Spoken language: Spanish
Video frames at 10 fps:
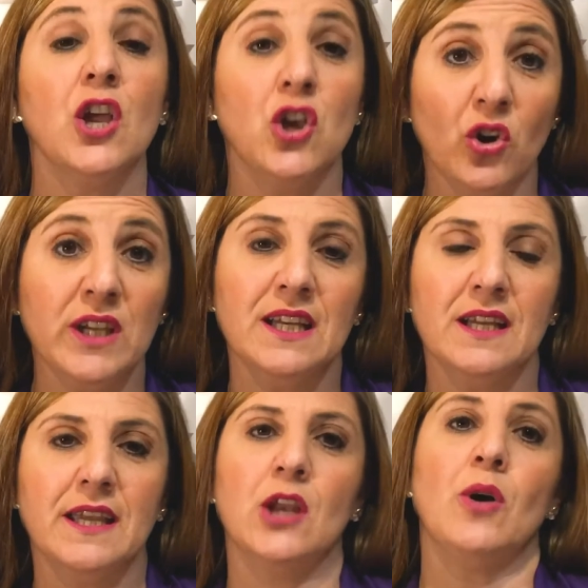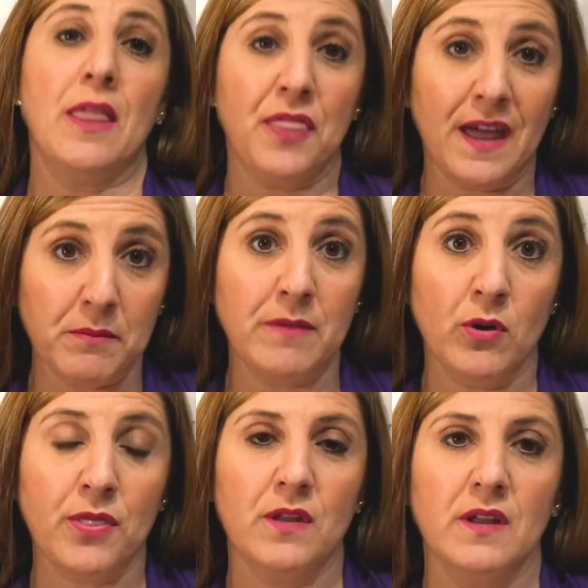y hoy quiero alzar mi
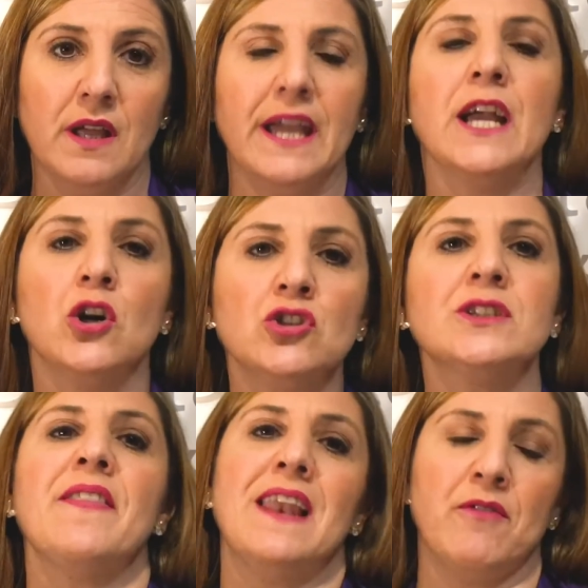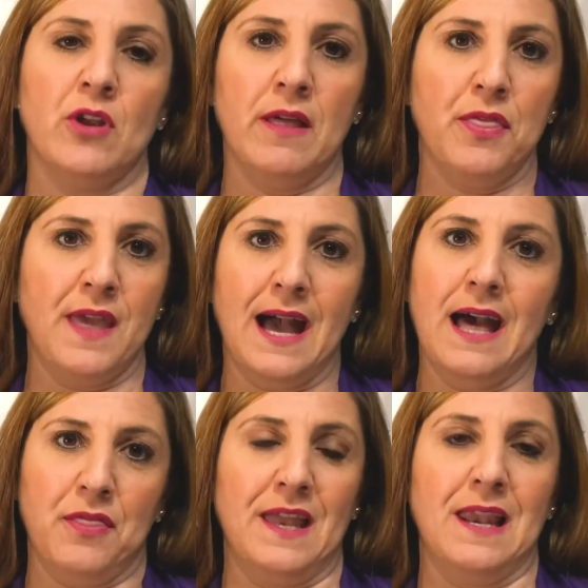voz en contra de la violencia
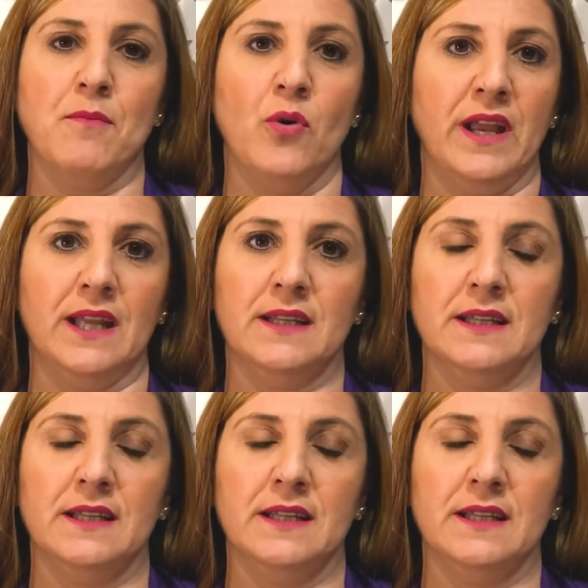hacia las mujeres.